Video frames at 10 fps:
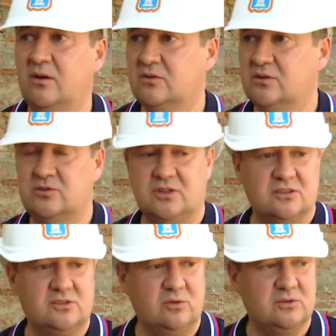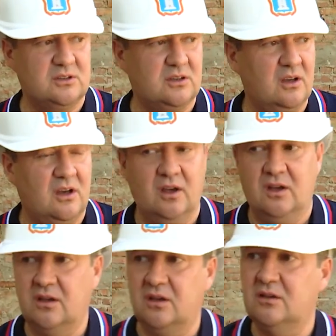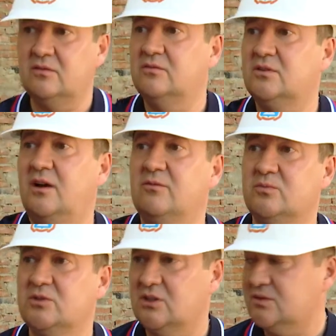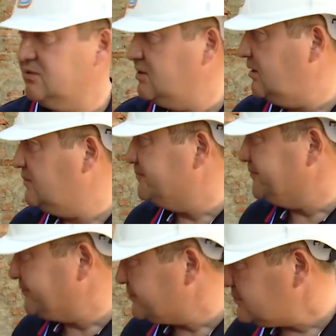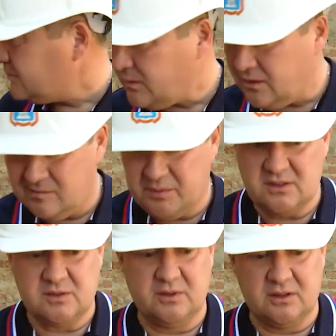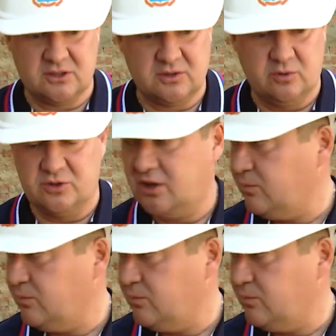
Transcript: держащая конструкция, и там вот мы сейчас видели в принципе, даже больше